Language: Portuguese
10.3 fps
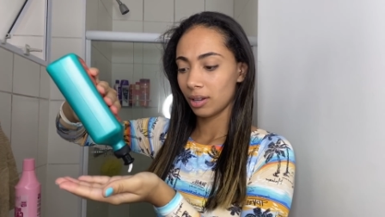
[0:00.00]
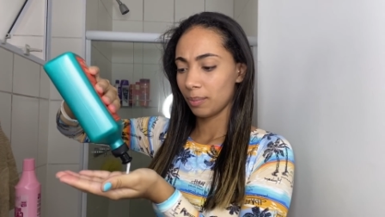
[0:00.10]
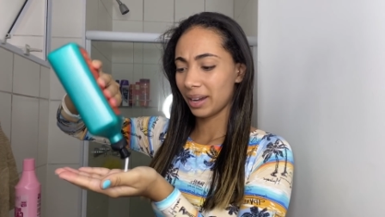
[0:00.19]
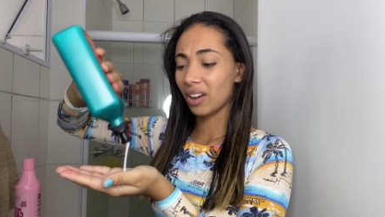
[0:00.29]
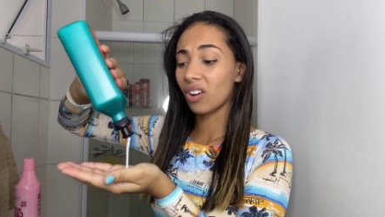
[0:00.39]

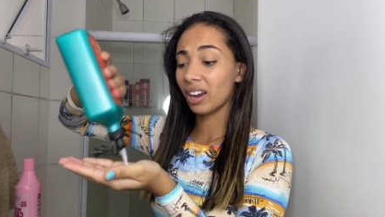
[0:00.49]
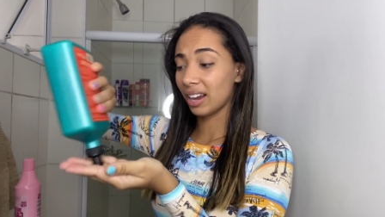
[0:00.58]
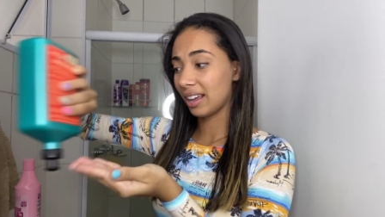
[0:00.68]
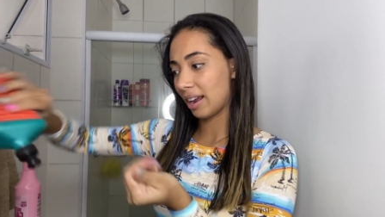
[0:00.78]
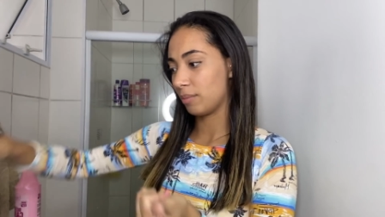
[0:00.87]
Peguei qualquer
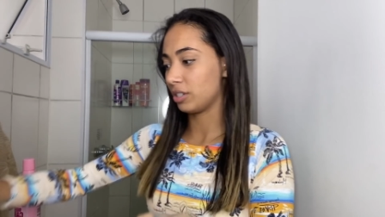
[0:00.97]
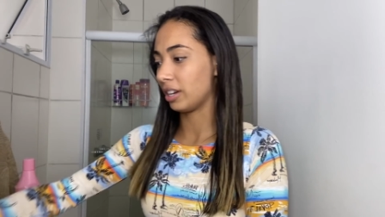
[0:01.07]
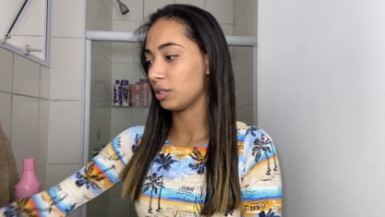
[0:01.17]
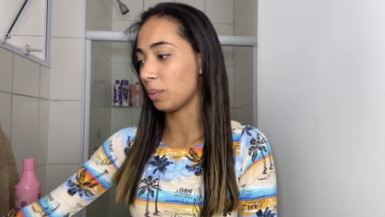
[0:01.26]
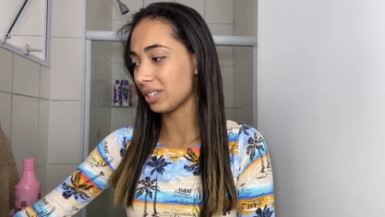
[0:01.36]
creme,
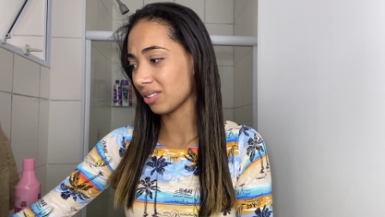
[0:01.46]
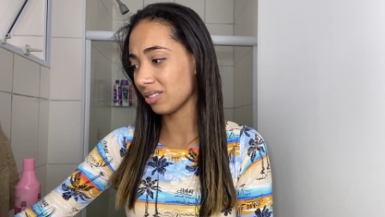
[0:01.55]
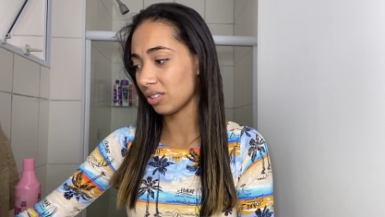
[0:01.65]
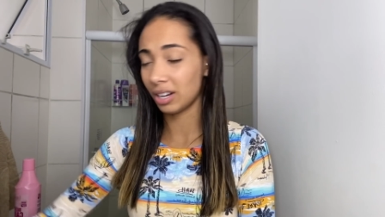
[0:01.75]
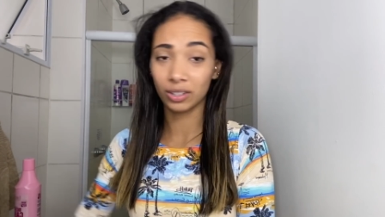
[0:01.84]
gente. Pode ser
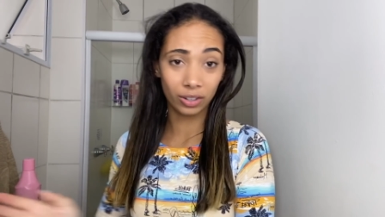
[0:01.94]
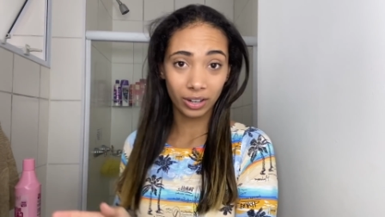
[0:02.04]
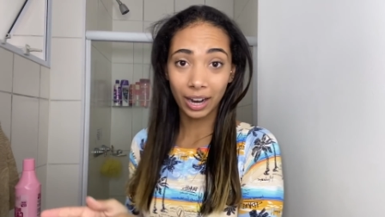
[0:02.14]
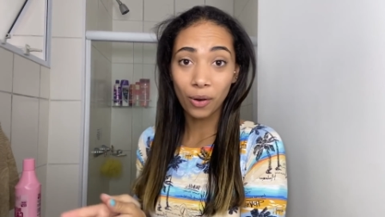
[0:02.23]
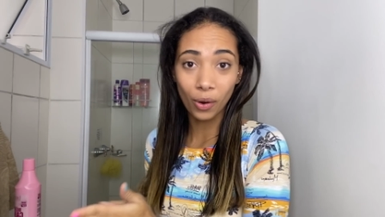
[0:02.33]
condicionador,
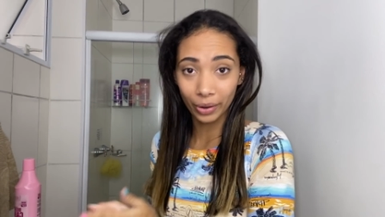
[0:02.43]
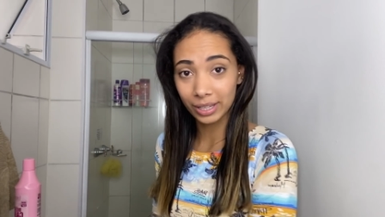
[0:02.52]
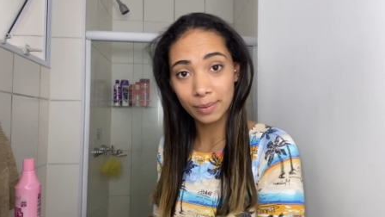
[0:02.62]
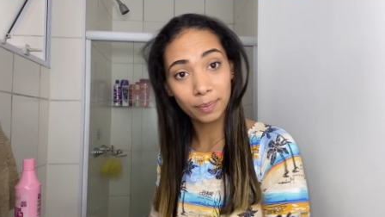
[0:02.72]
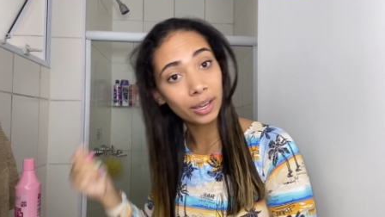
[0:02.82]
qualquer
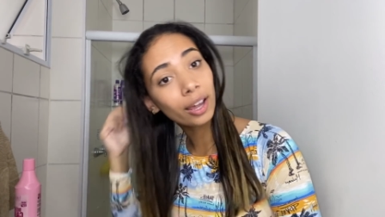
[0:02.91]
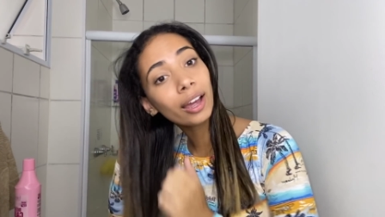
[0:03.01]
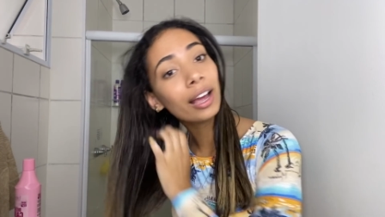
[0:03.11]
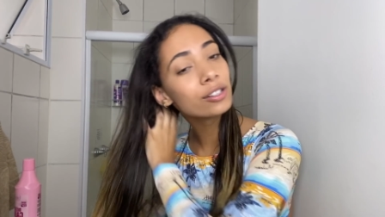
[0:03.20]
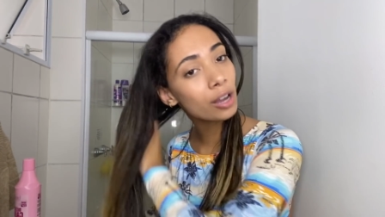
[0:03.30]
coisa, porque
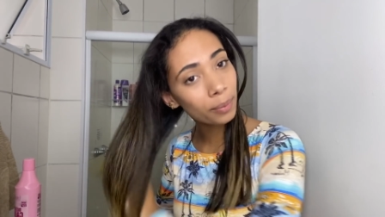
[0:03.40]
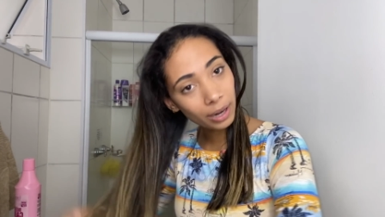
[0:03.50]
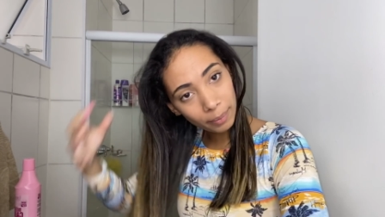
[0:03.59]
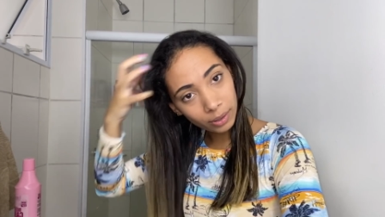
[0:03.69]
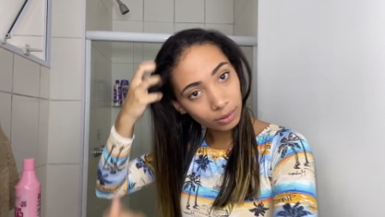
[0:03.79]
é só pro
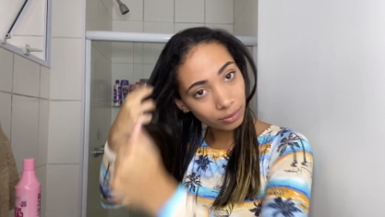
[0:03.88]
cabelo não